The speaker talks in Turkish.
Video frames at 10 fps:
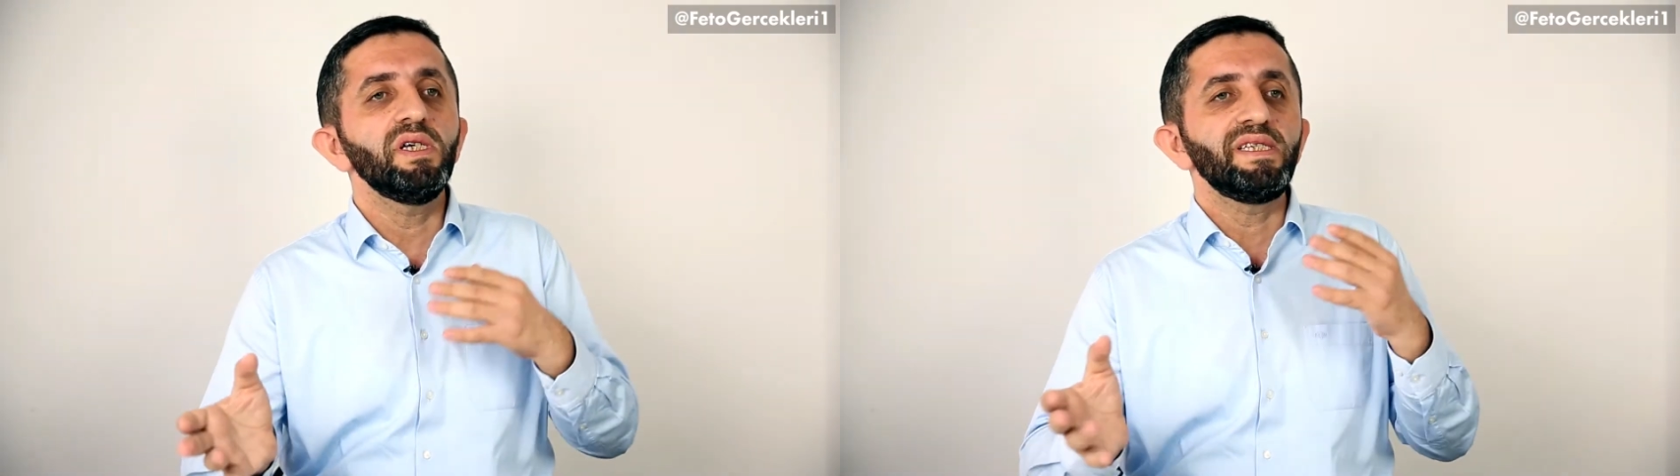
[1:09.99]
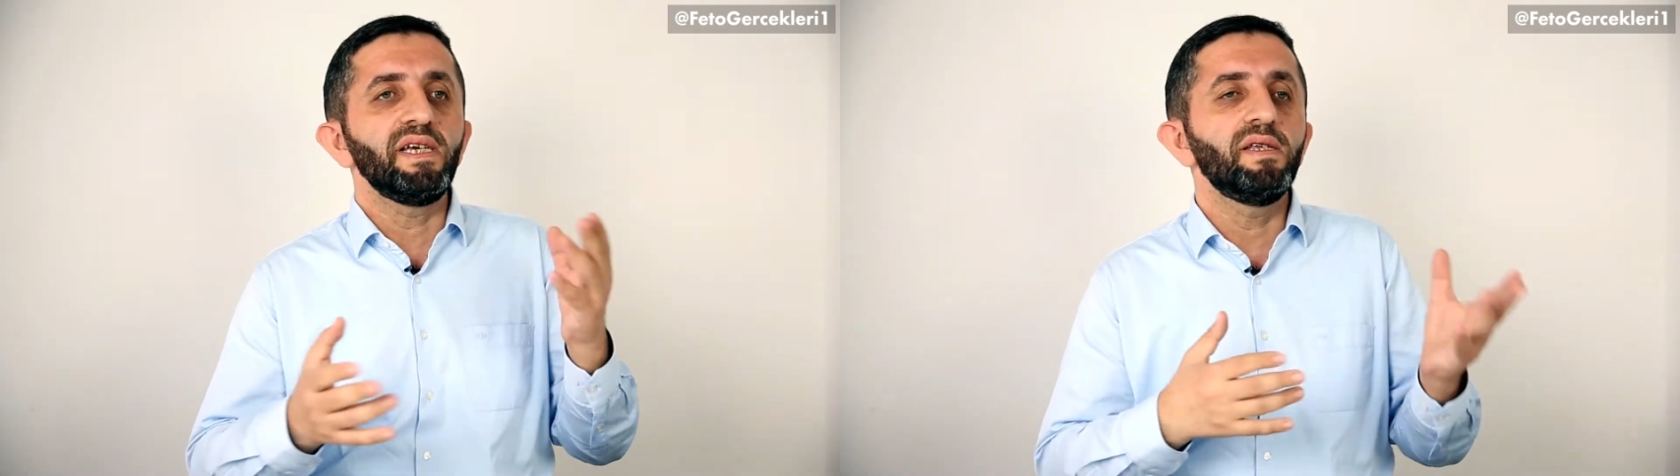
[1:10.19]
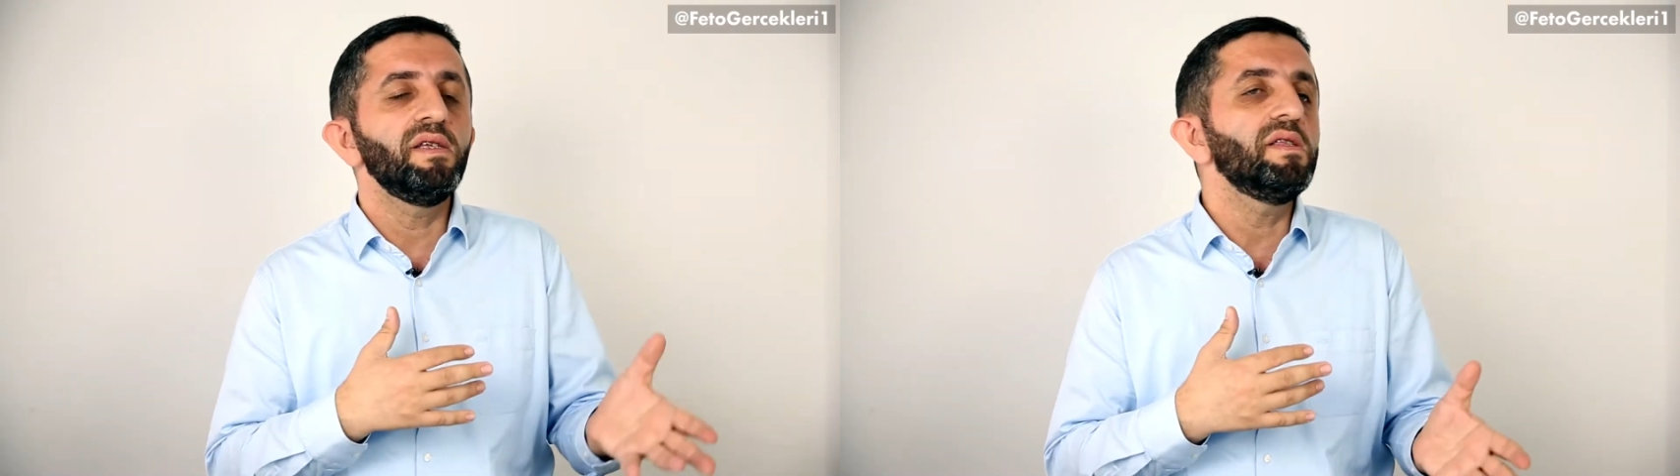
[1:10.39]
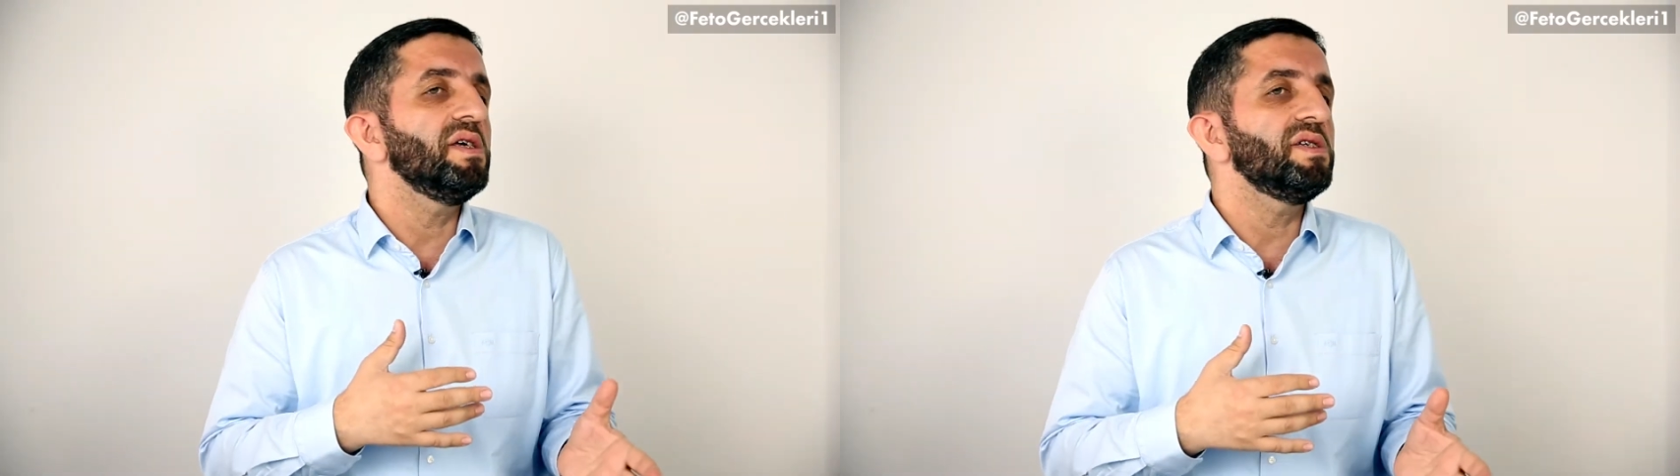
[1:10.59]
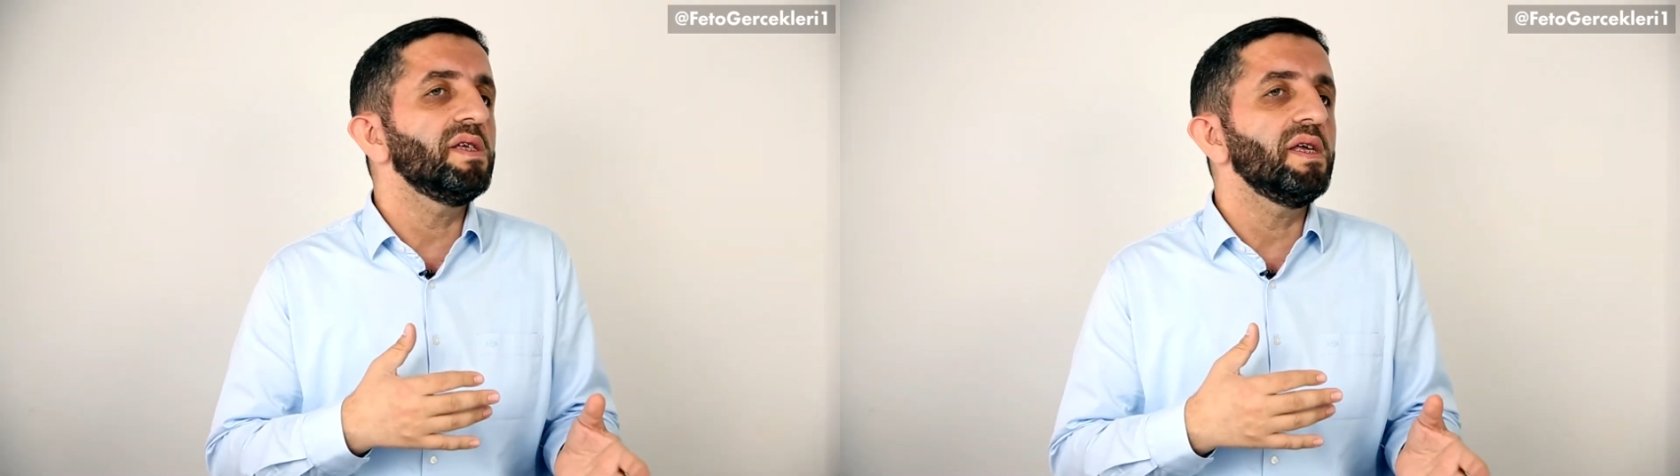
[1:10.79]
yerini
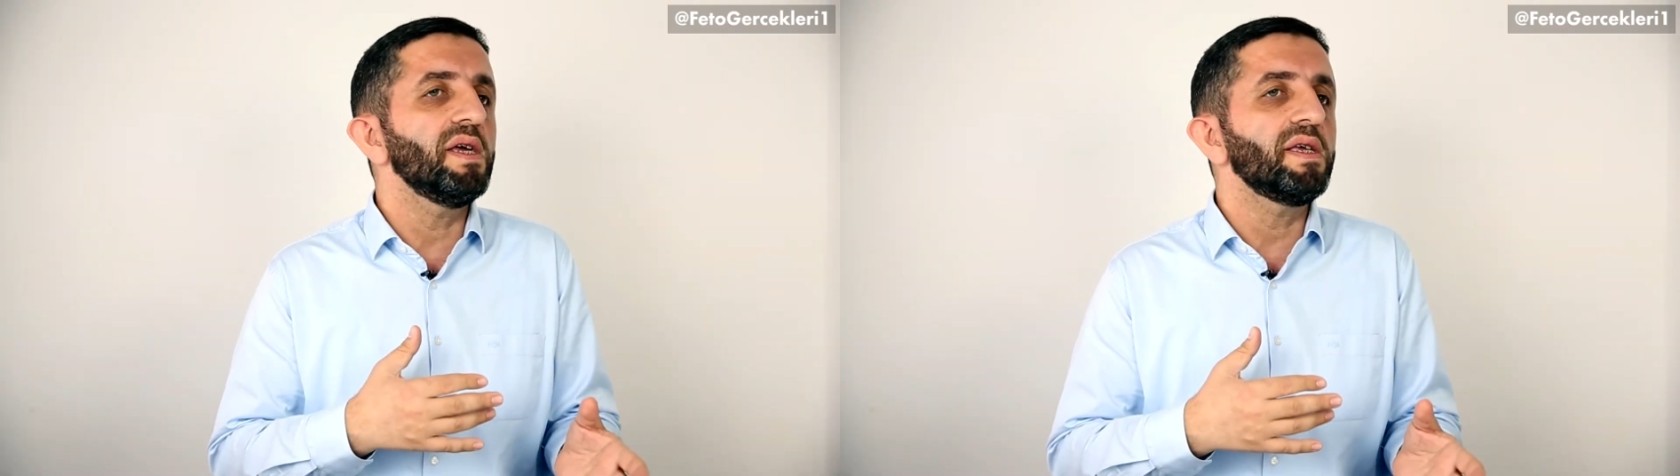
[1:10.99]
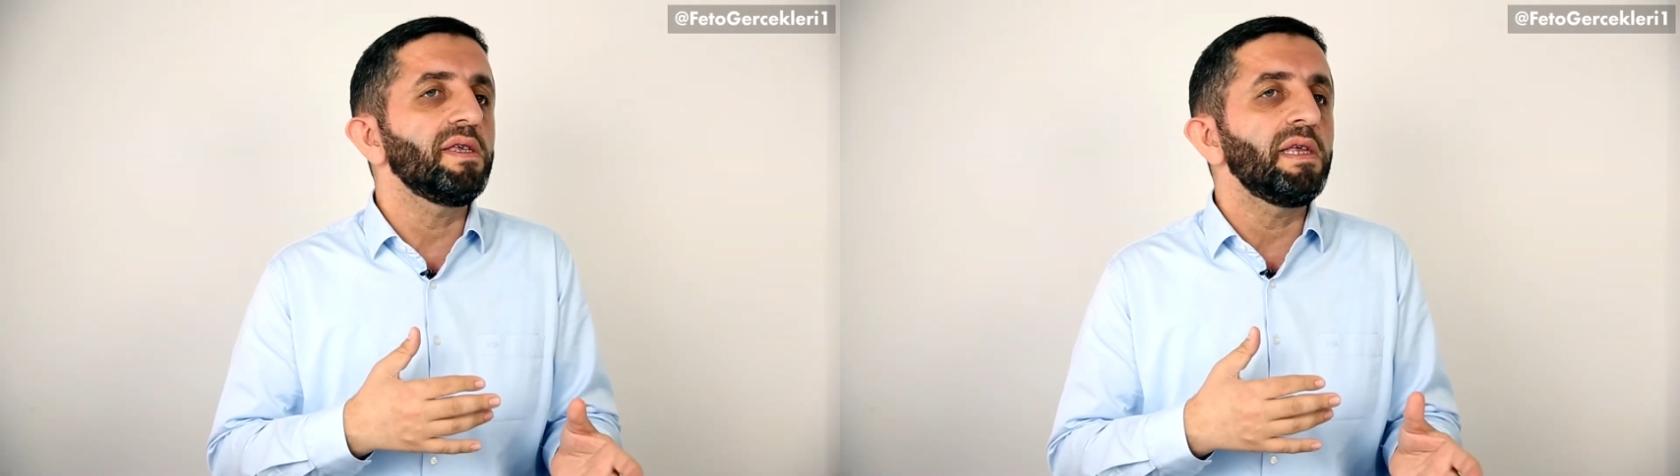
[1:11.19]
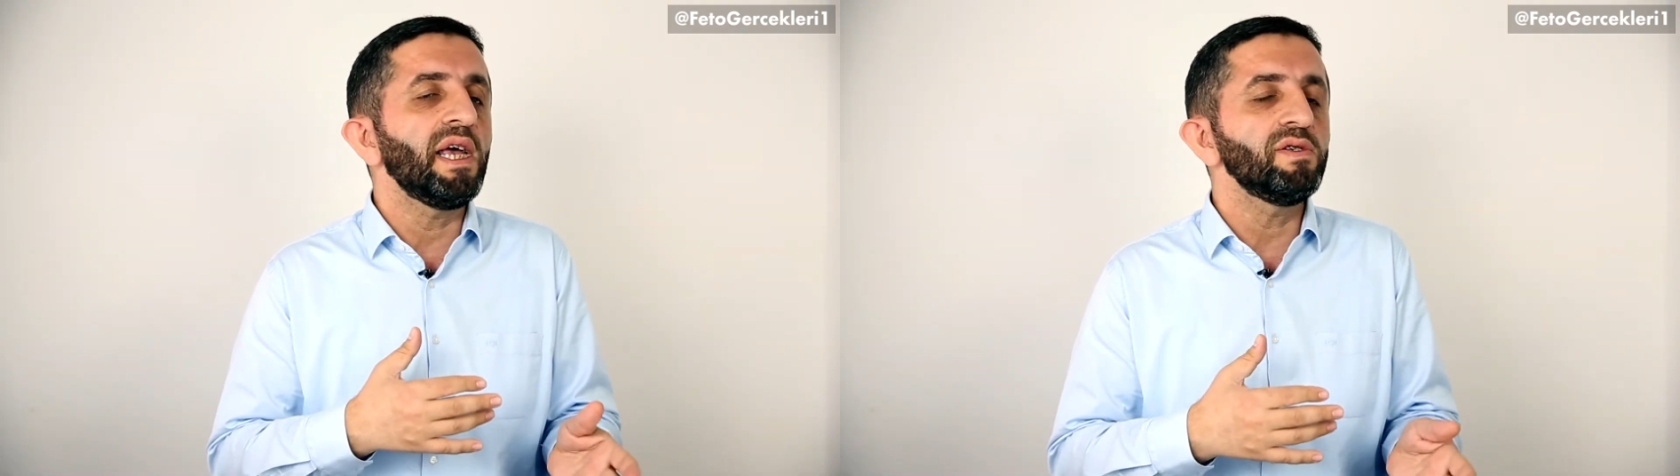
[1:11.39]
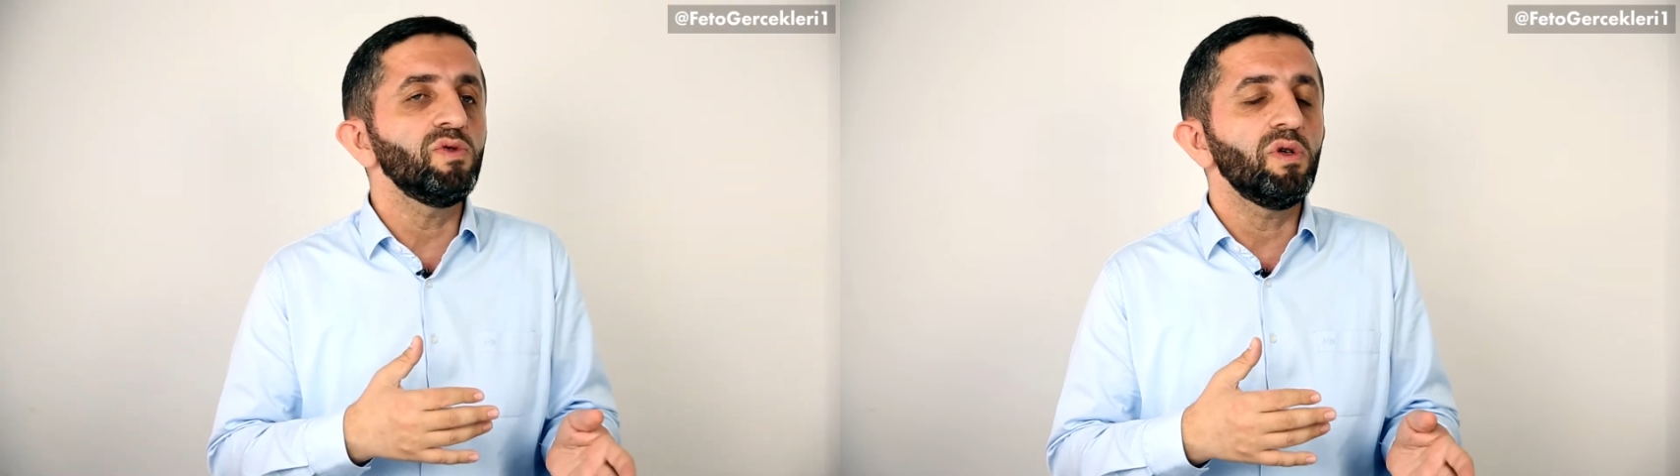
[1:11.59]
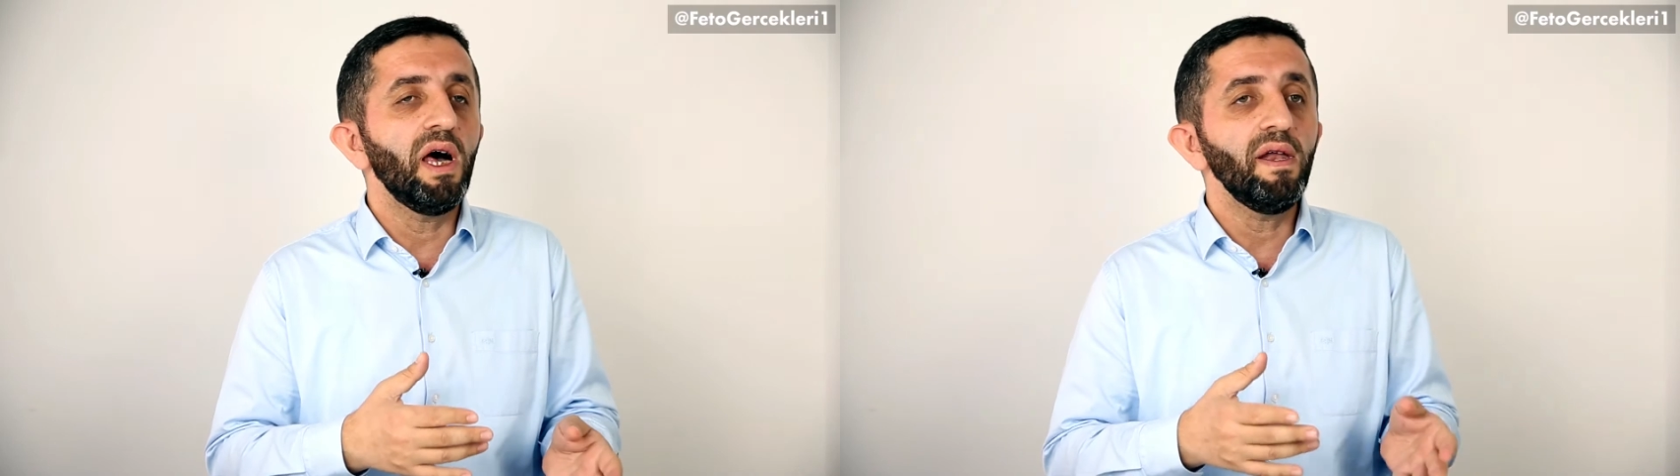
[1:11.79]
değiştirerek
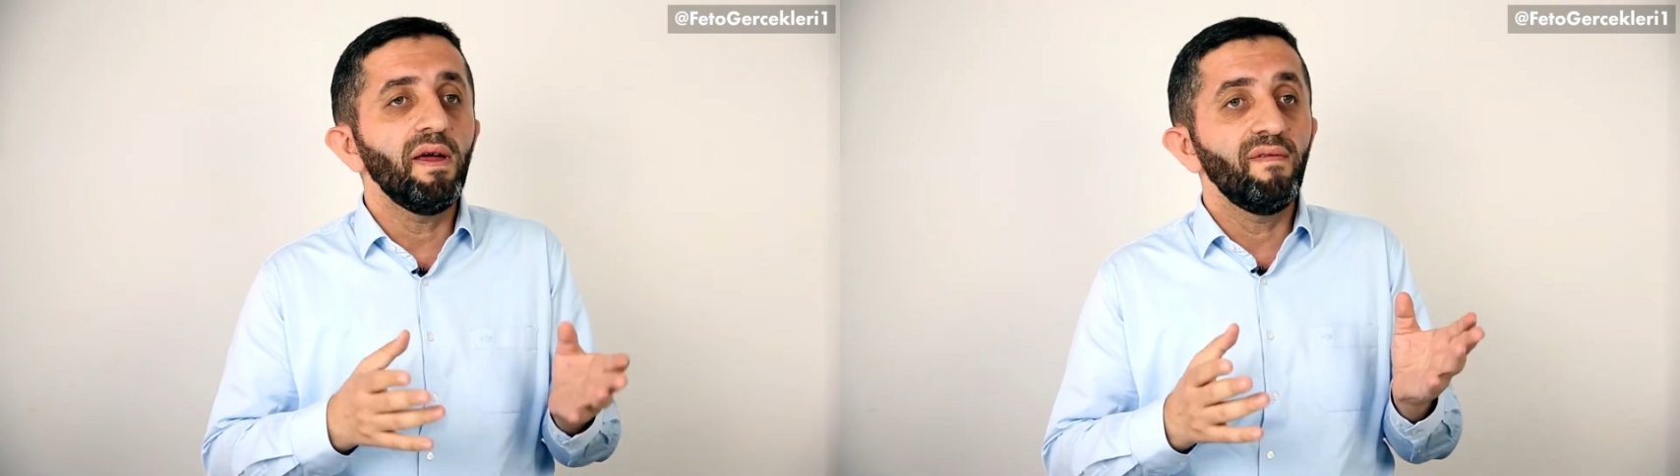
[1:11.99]
yazıyorlar